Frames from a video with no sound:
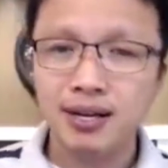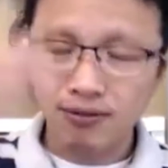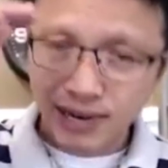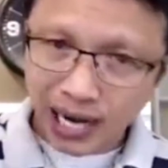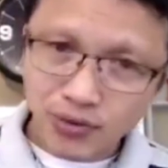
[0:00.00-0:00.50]

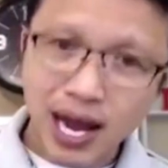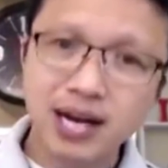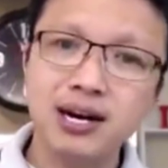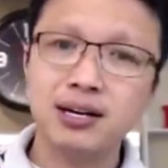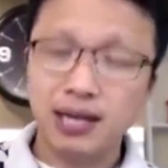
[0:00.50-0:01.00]
và kéo dài
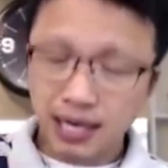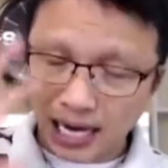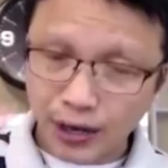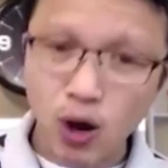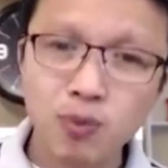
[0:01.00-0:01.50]
hơn
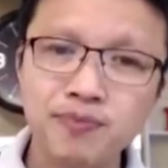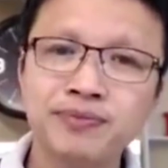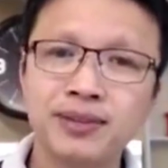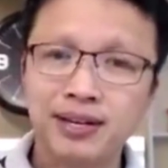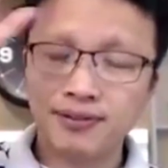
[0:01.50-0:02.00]
là tốt
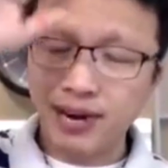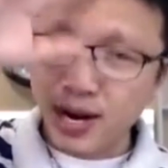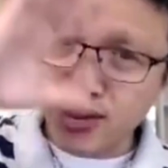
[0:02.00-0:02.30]
và nếu